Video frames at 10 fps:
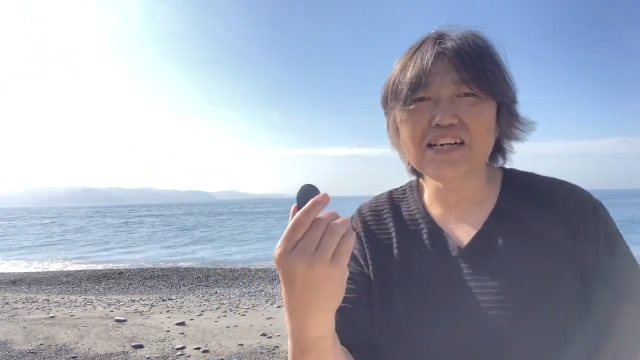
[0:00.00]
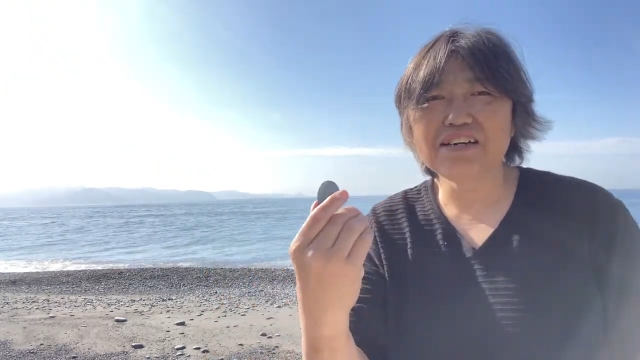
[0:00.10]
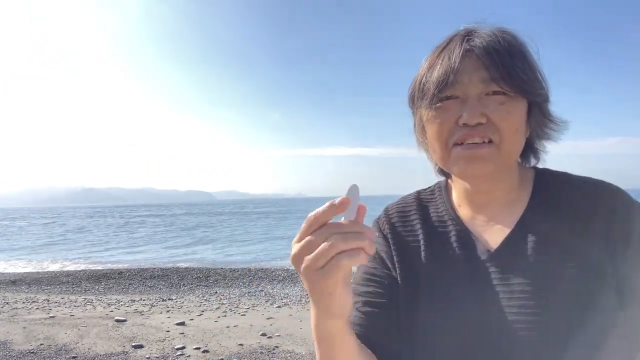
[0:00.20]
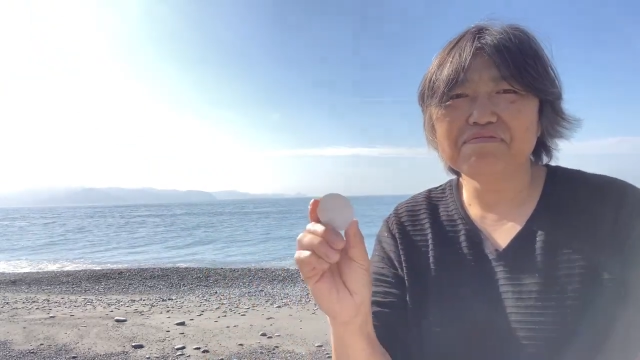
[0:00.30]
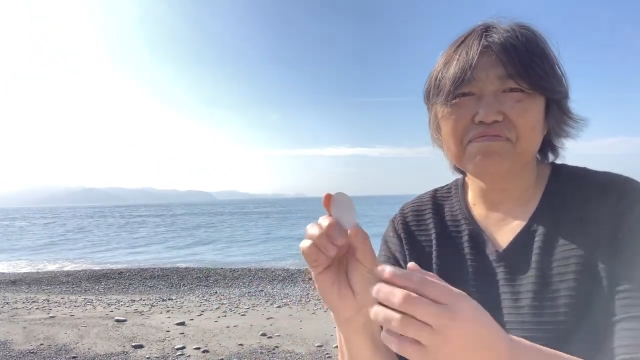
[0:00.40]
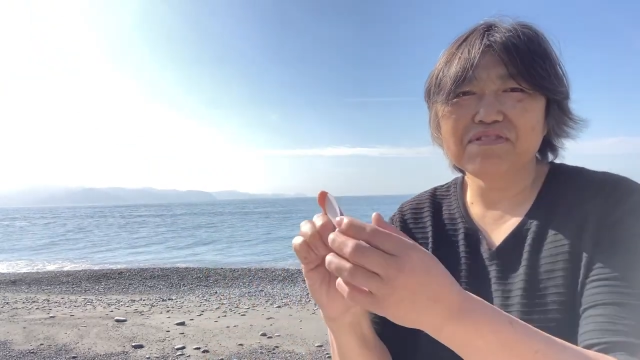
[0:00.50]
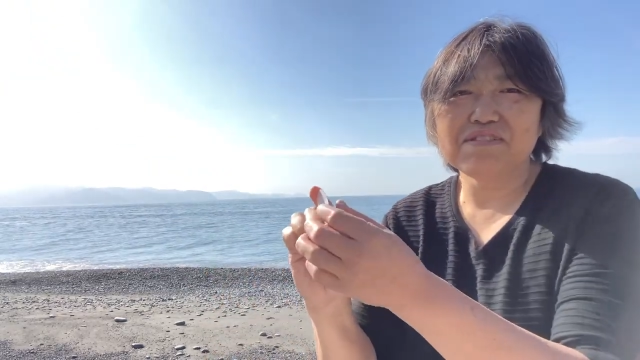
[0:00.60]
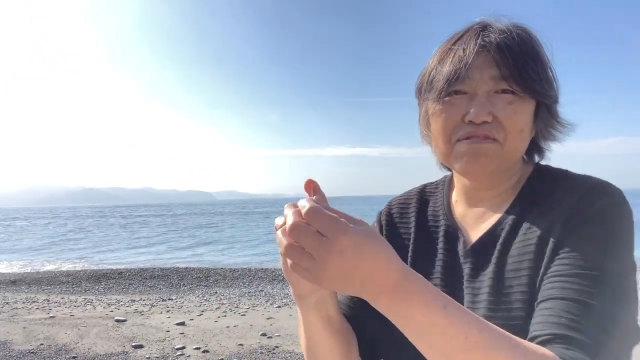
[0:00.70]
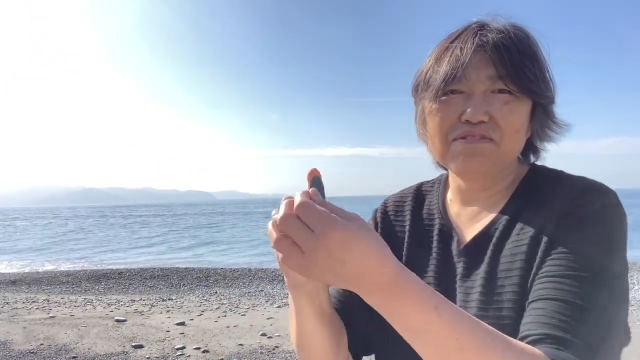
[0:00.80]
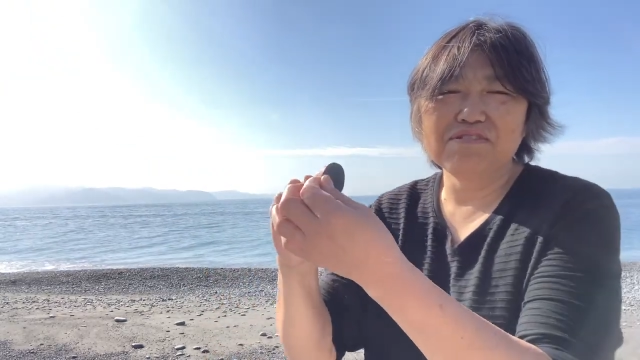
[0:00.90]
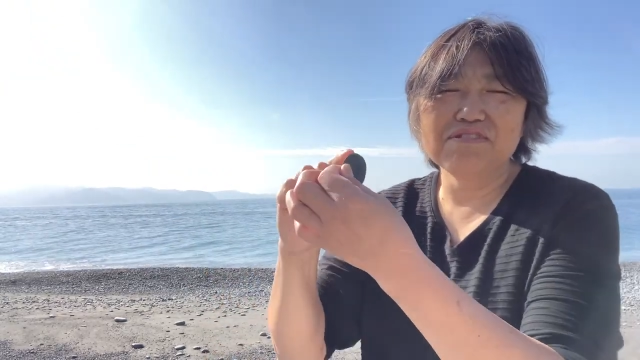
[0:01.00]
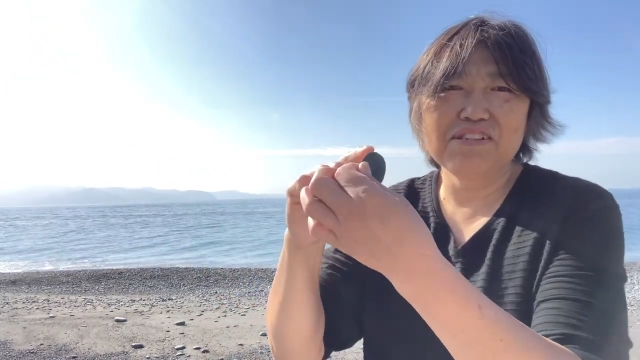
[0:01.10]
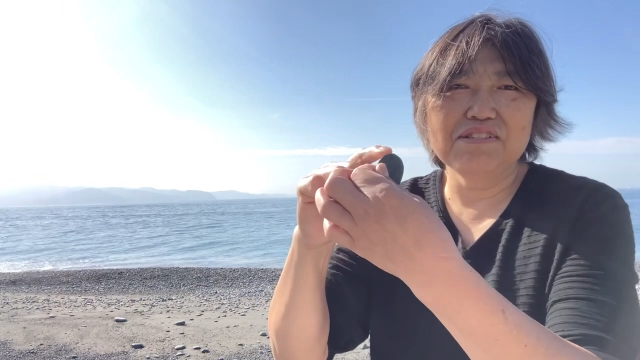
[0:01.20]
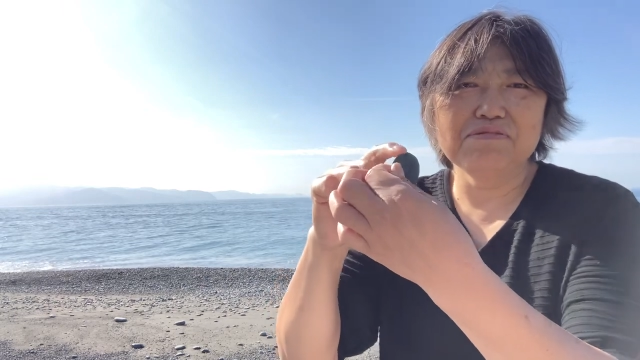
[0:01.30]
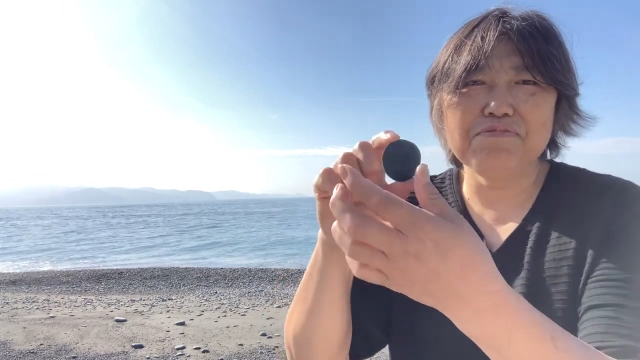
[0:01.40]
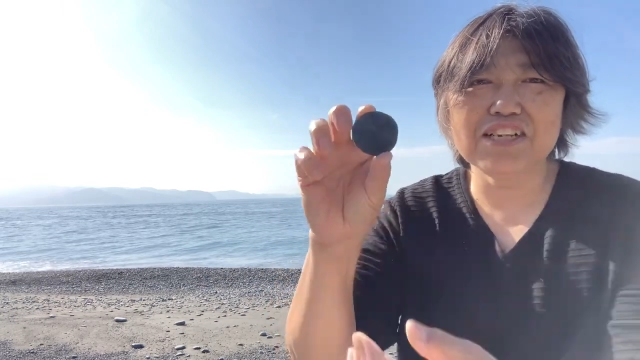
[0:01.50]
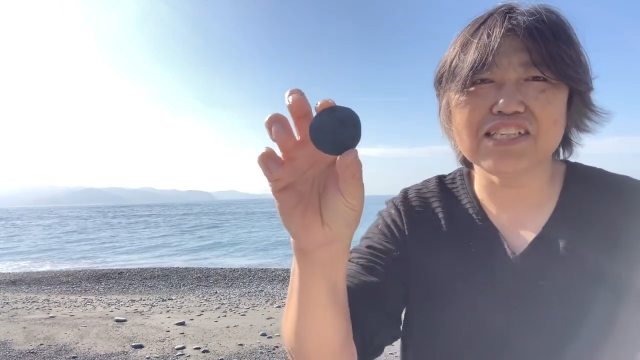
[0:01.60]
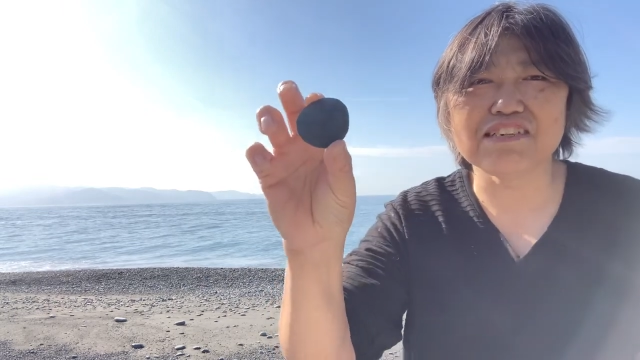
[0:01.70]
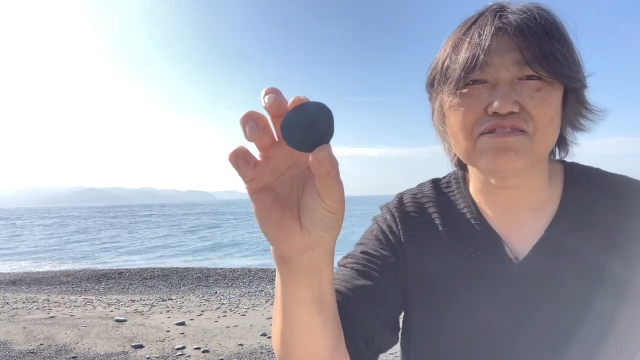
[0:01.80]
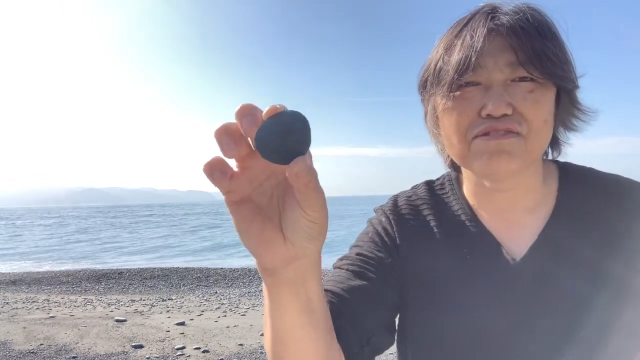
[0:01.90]
ら、こうね、皆
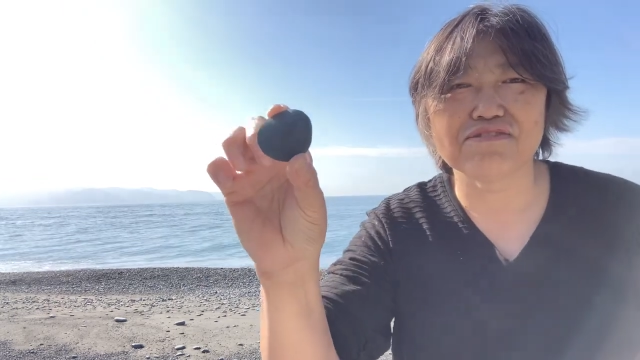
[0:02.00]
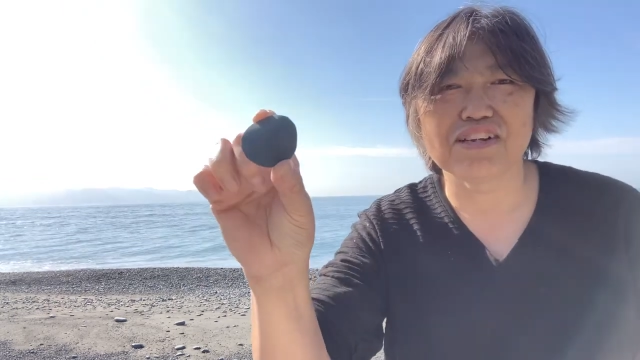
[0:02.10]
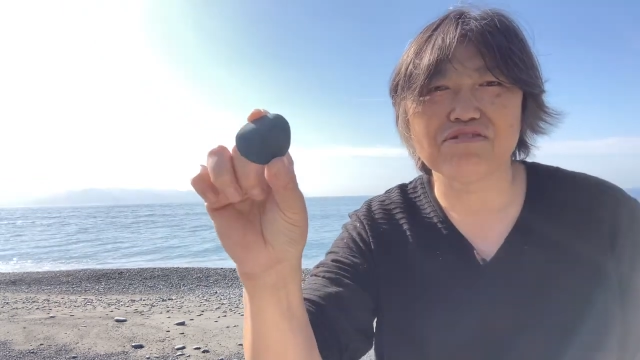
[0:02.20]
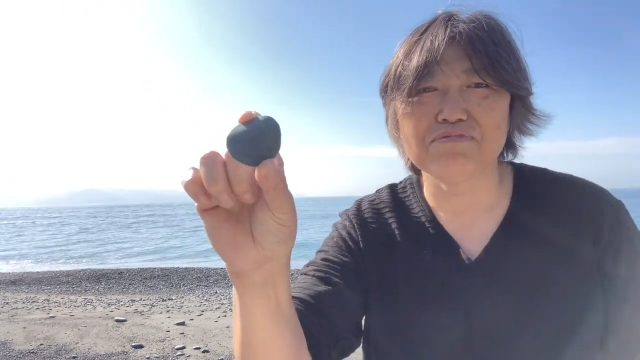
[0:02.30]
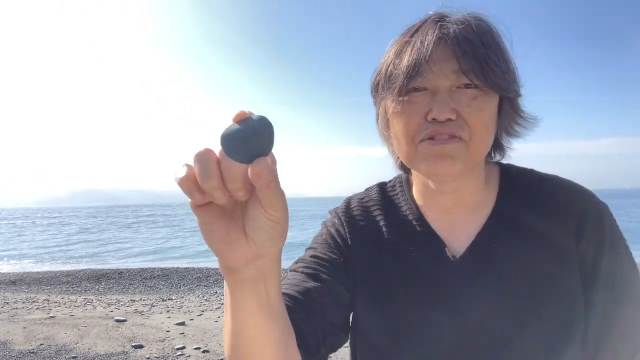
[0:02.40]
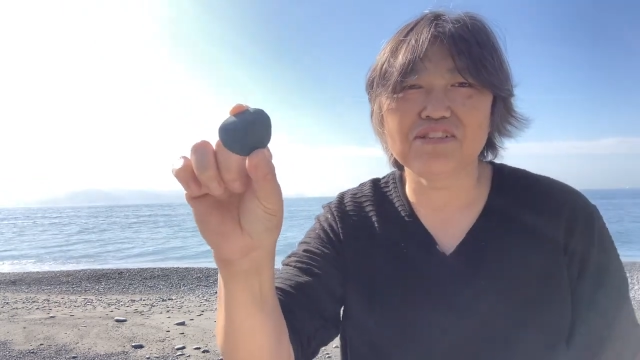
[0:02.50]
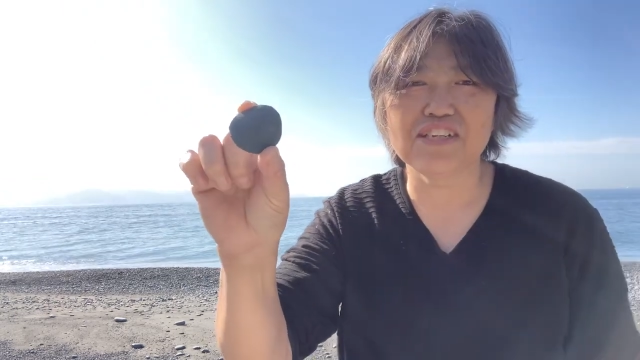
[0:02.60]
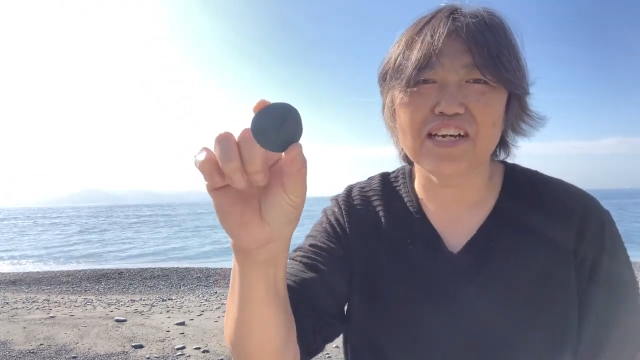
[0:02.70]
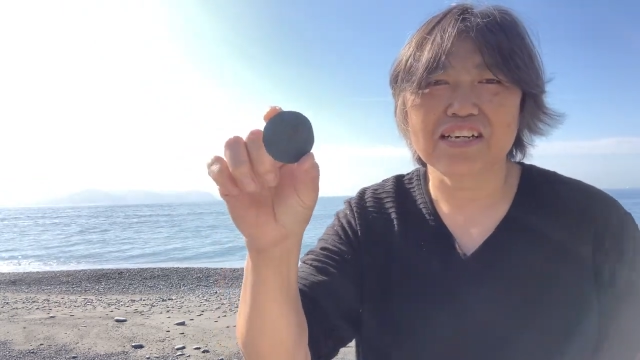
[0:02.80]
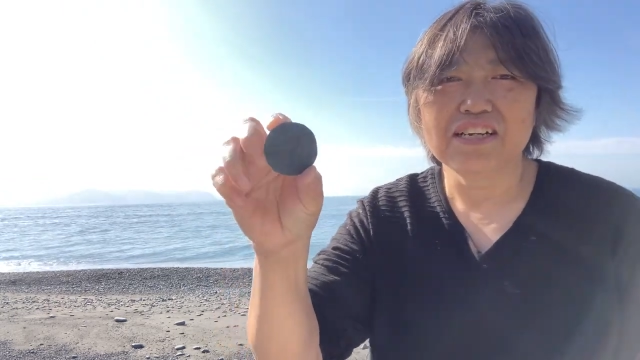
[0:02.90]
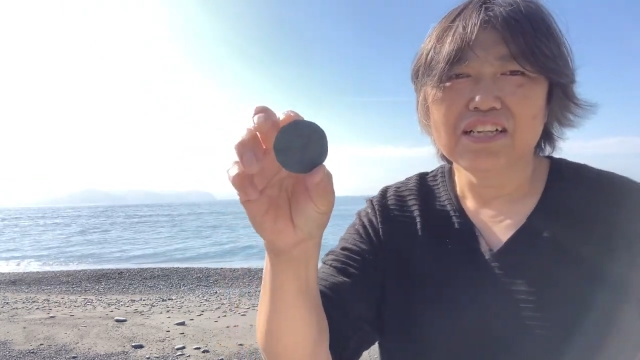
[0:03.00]
さん黒だと思ってたっ